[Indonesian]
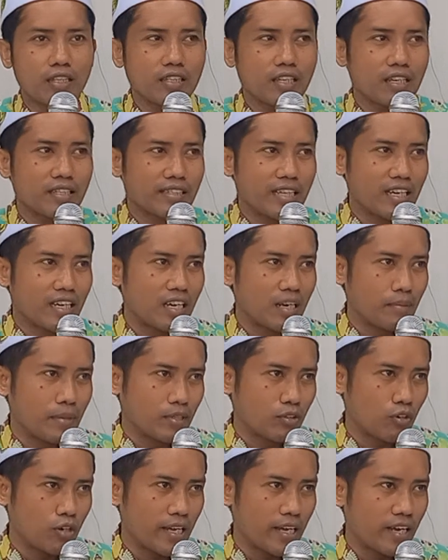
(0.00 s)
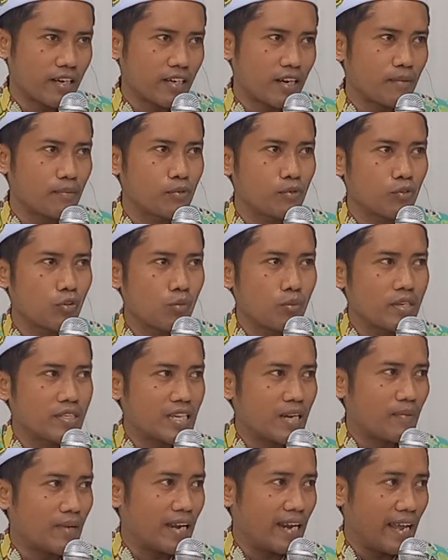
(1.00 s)
Allah tangkel betole kora buru
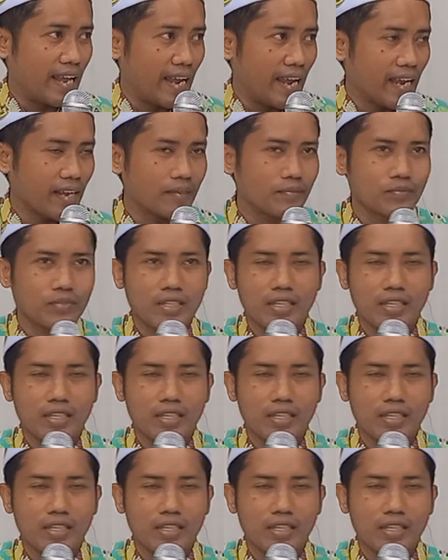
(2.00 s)
bisa balik.